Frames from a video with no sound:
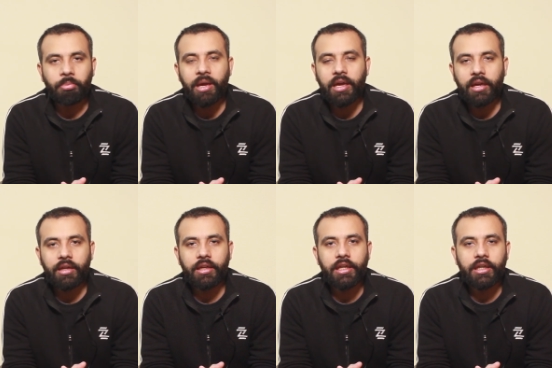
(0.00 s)
मैं
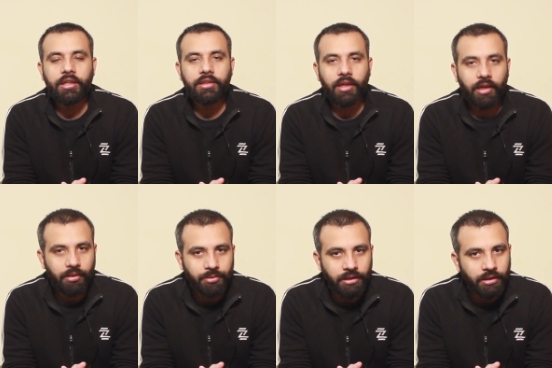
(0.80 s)
एक
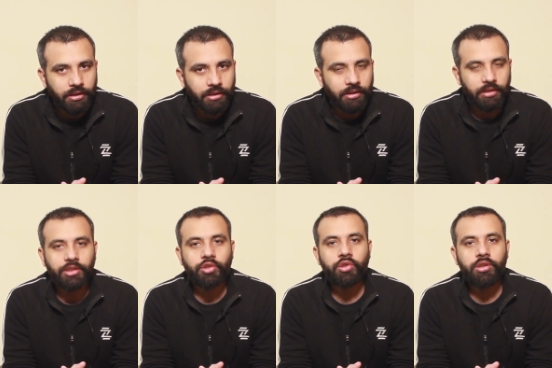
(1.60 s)
टका भी
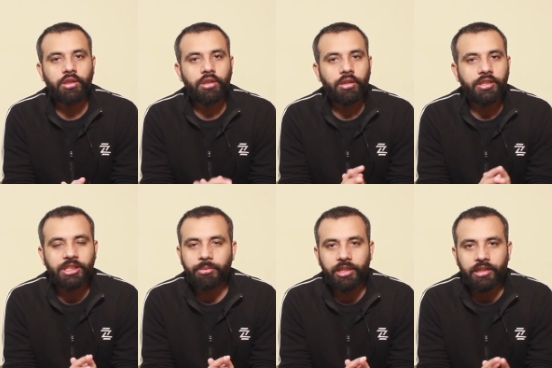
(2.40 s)
इस
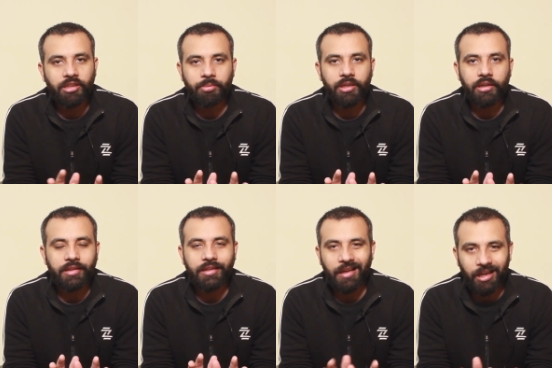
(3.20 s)
ज़मन के अंदर पे
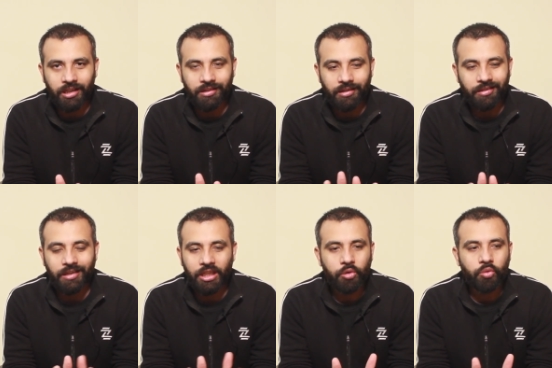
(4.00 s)
करने के हक के अंदर
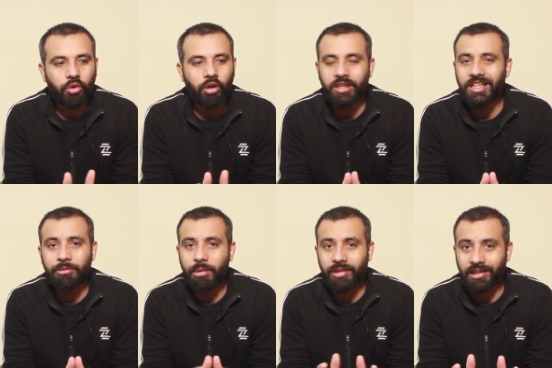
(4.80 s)
नहीं हूँ और ना
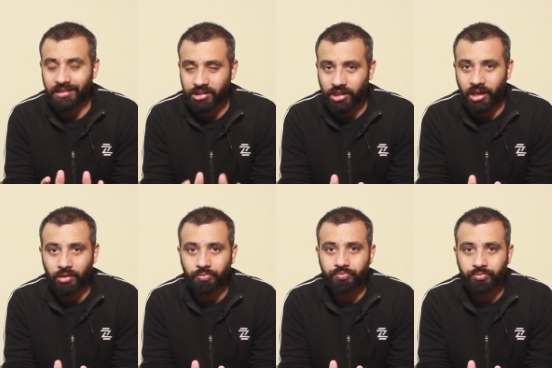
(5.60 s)
ही मैं पे करने जा रहा
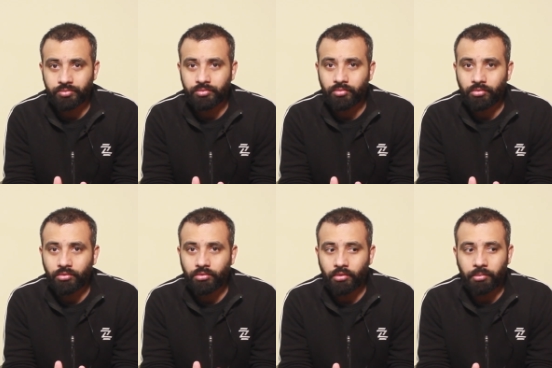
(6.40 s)
हूँ
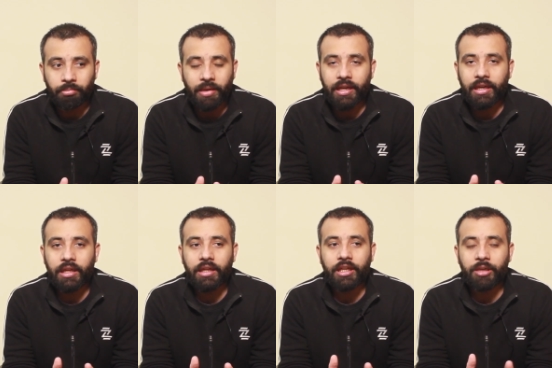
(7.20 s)

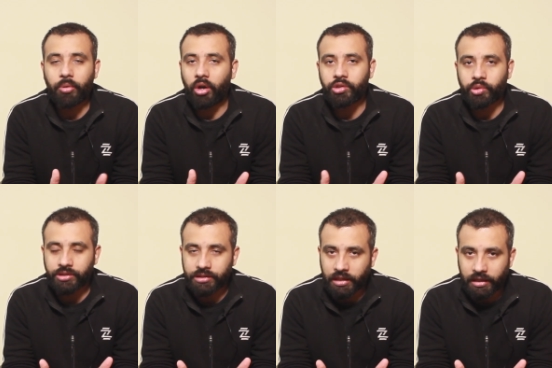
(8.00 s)
मैंने इन प्लॉट्स को
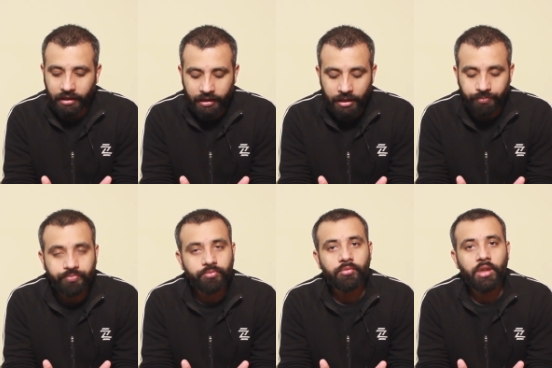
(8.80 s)
इसी तरह रखना है
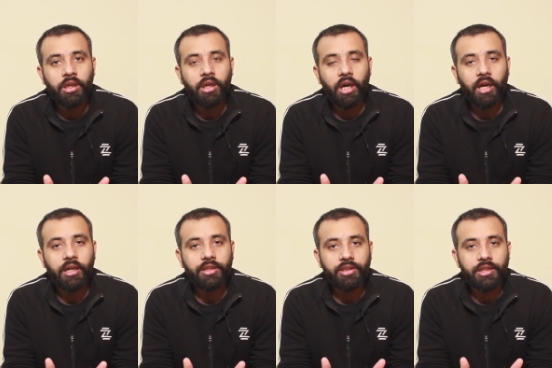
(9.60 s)

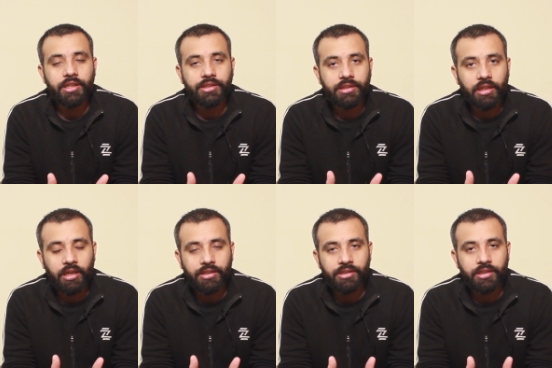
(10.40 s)
अगर ये इसी
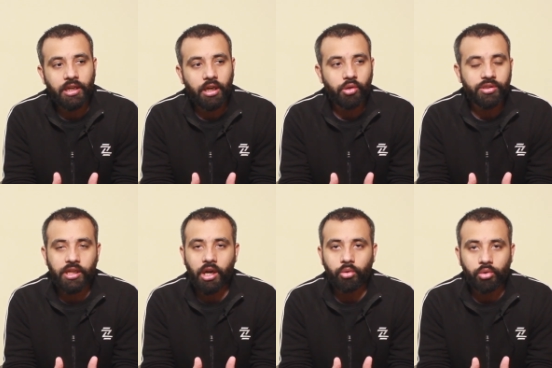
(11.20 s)
तरह से कल को
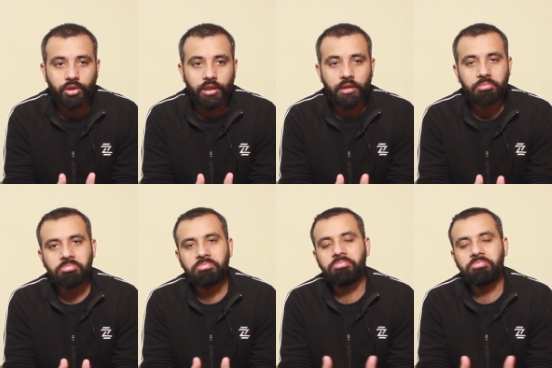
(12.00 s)
सेल आउट होते हैं